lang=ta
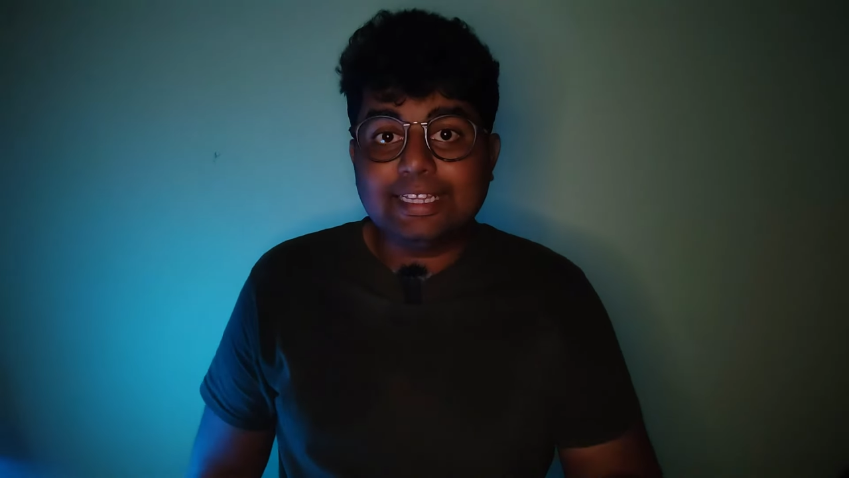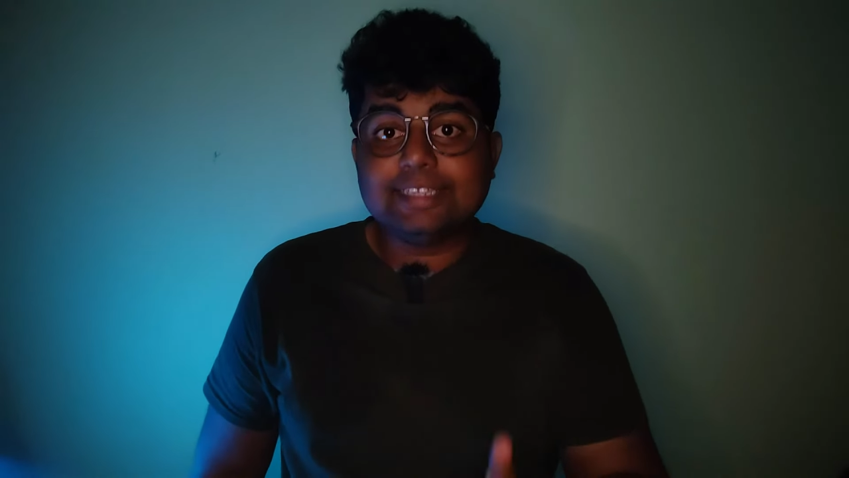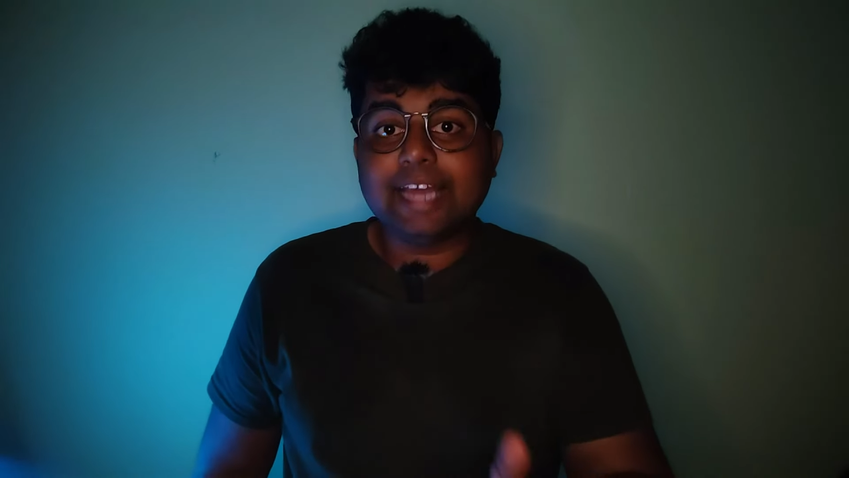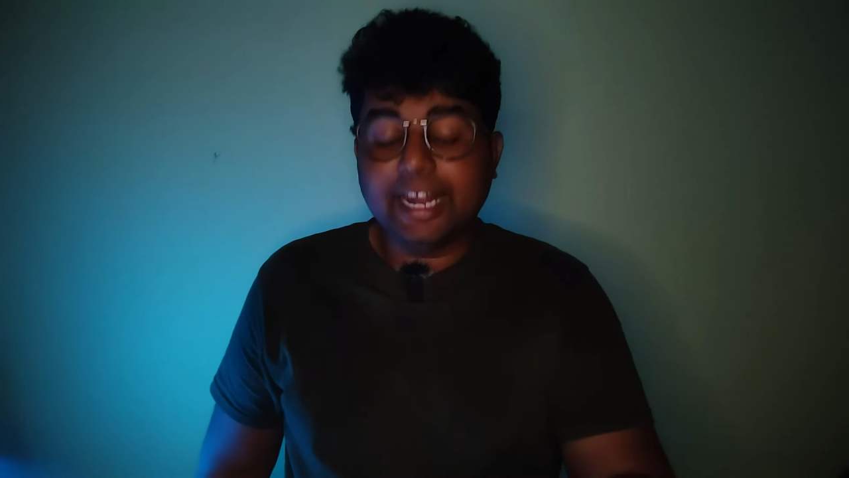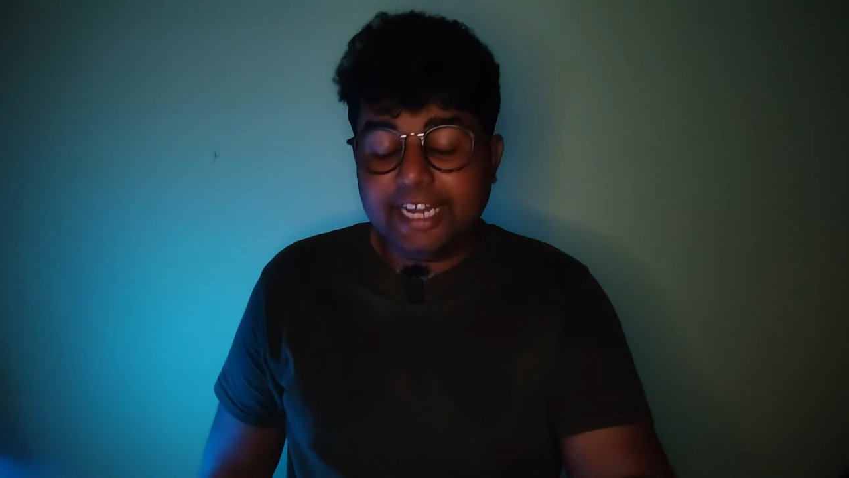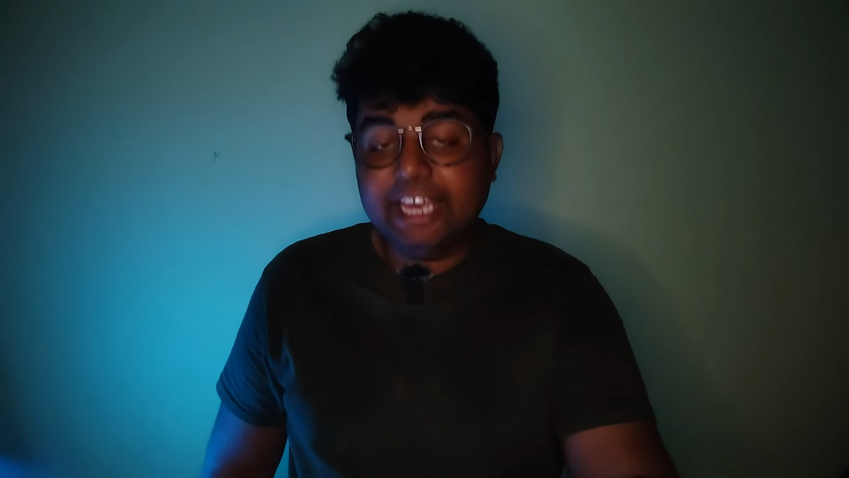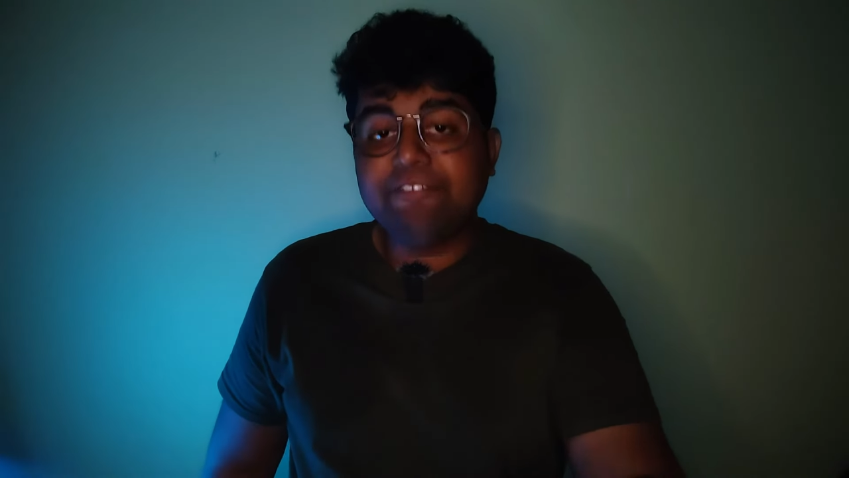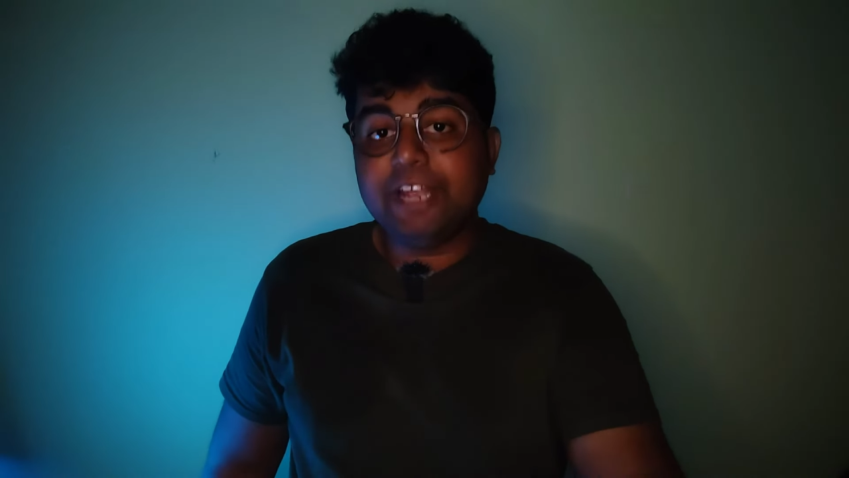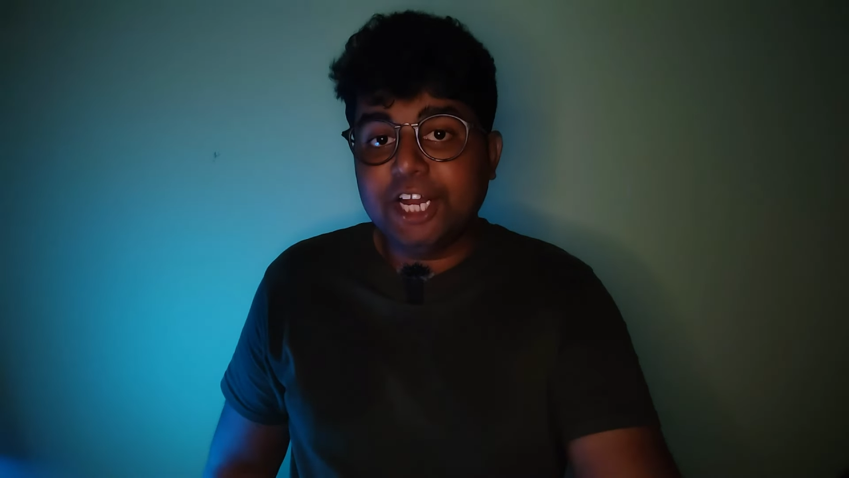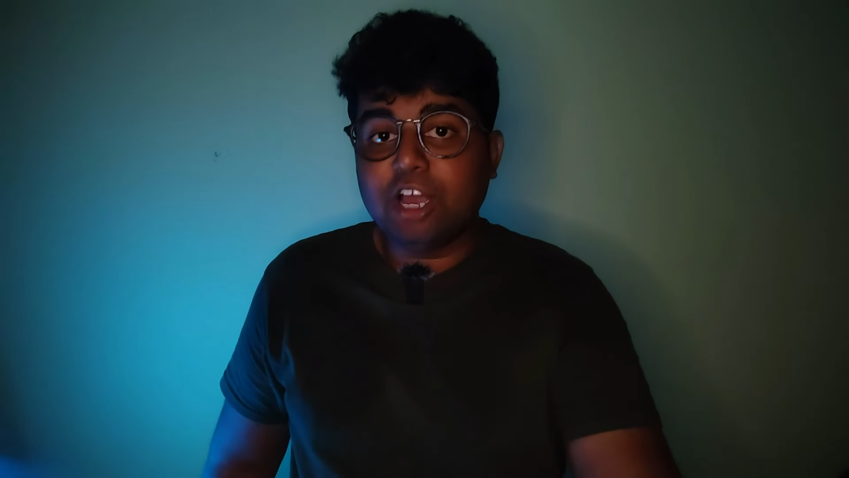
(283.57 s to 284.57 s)
அத தனி
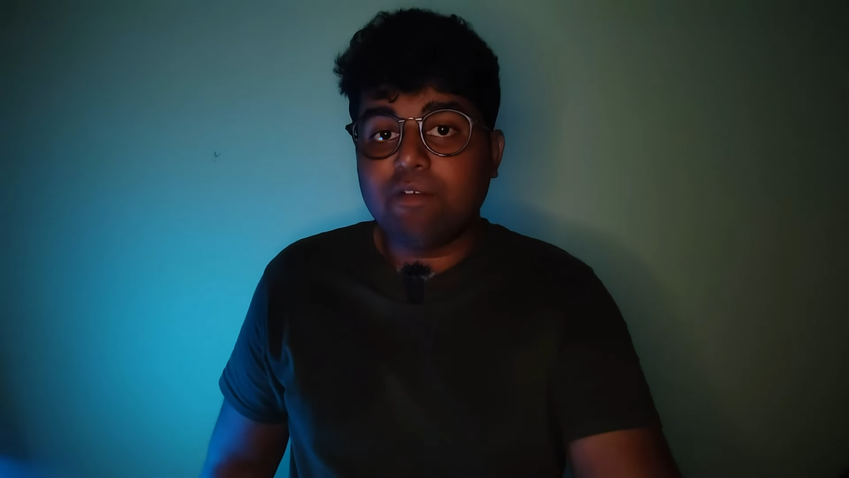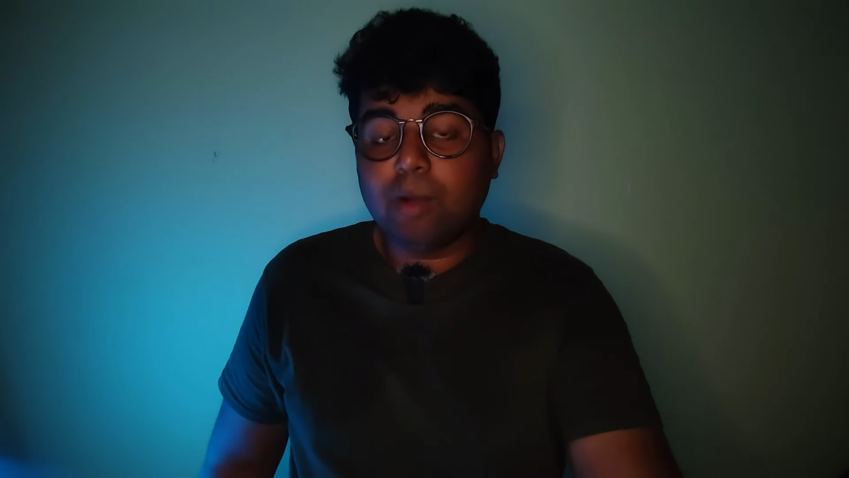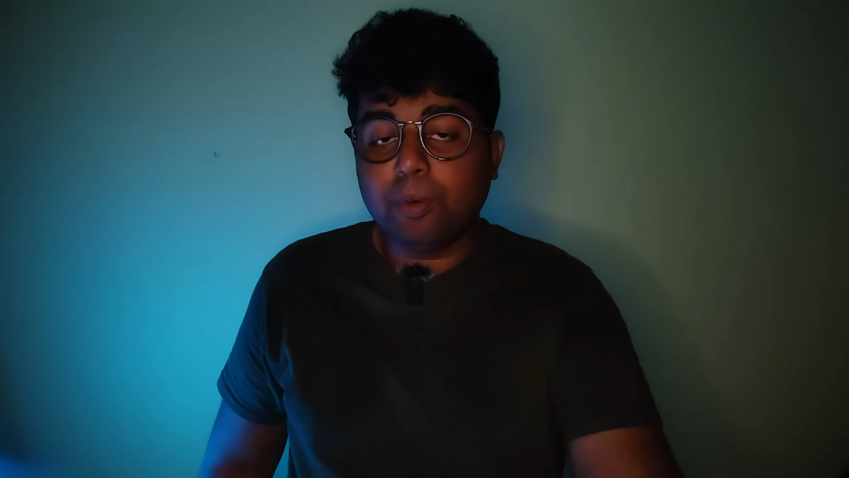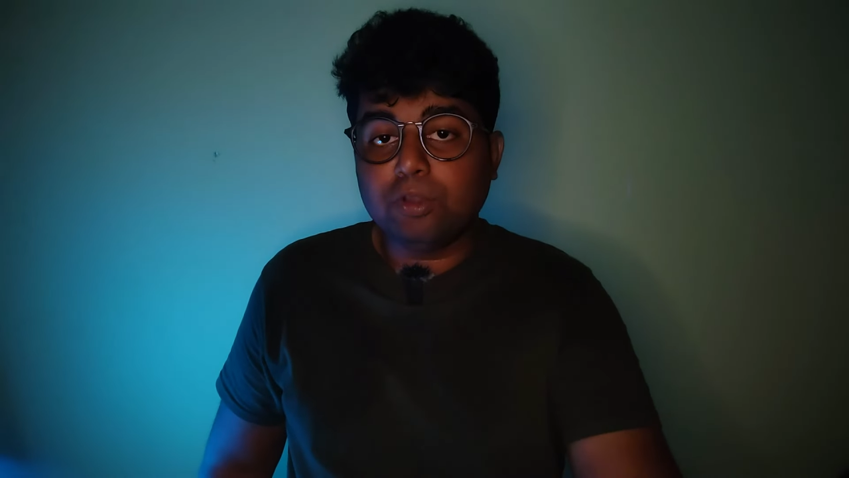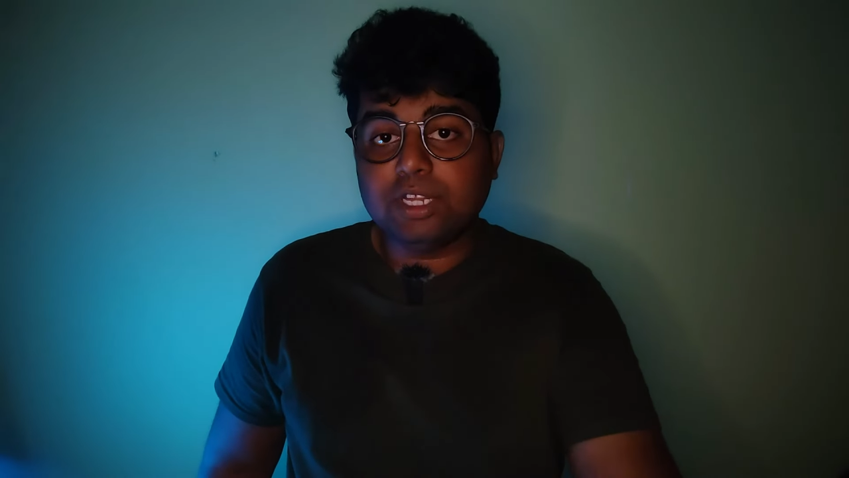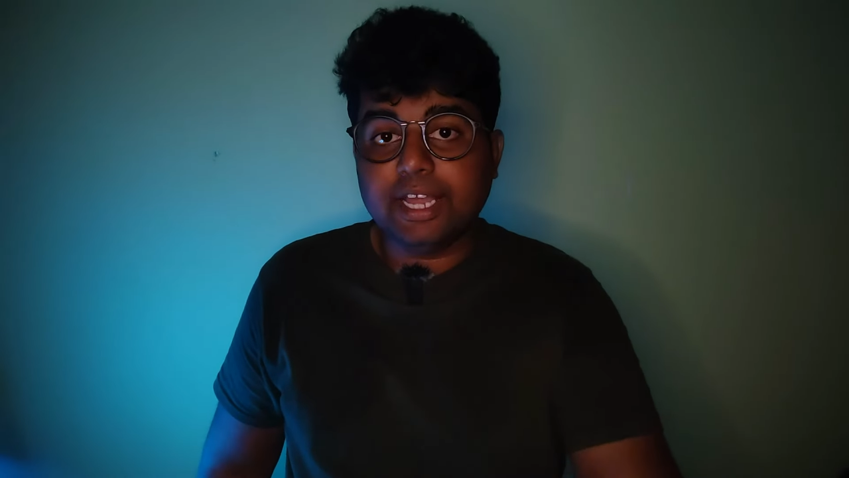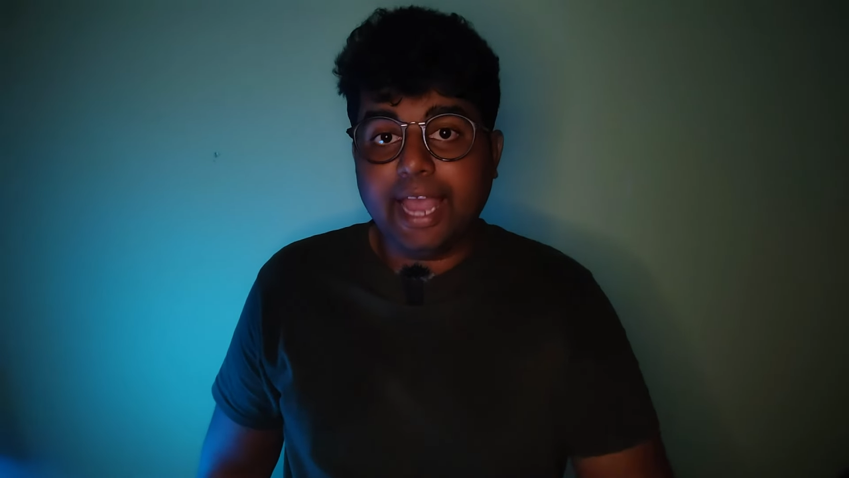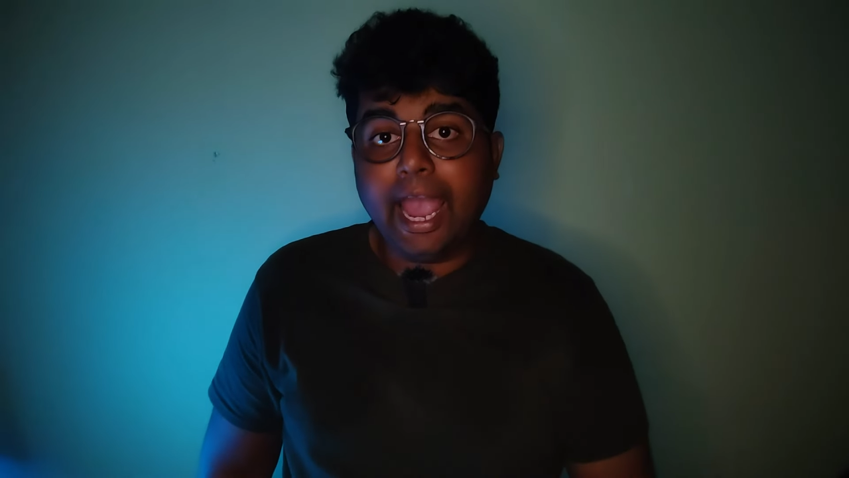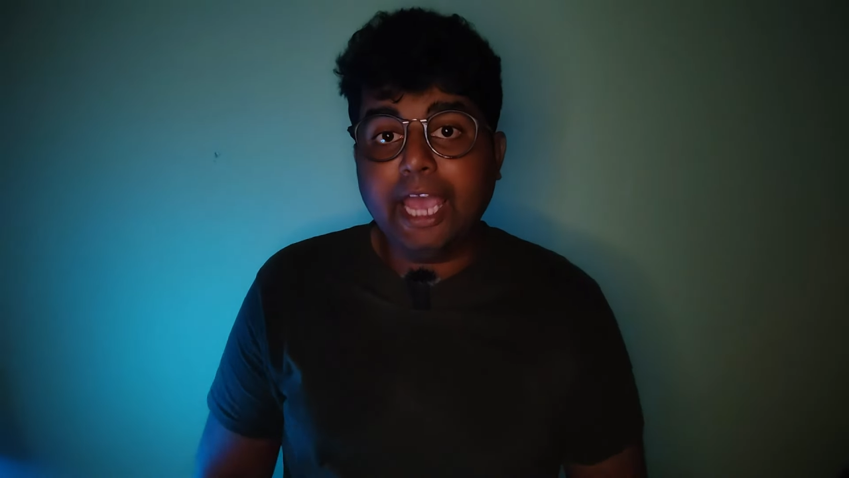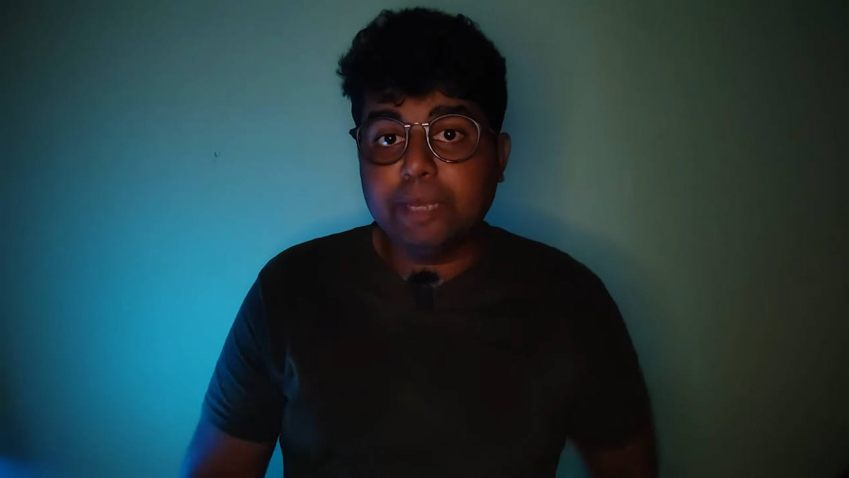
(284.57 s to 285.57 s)
வீடியோவா
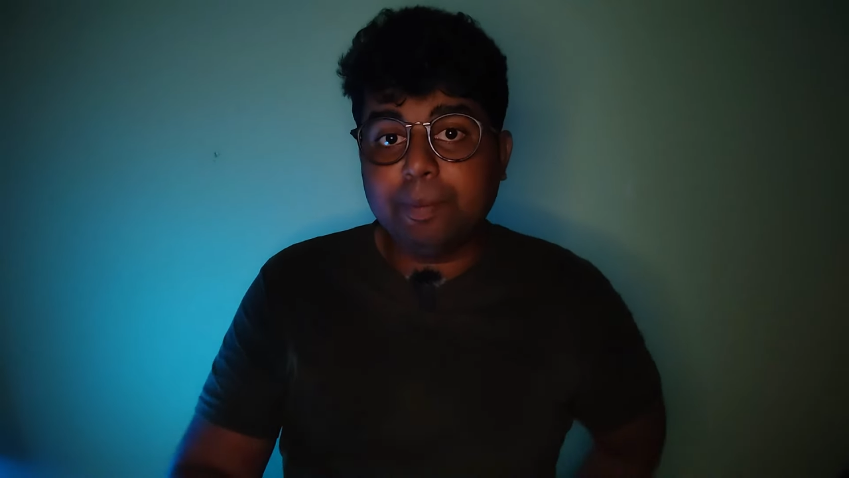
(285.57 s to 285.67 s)
போத்திருக்கேன்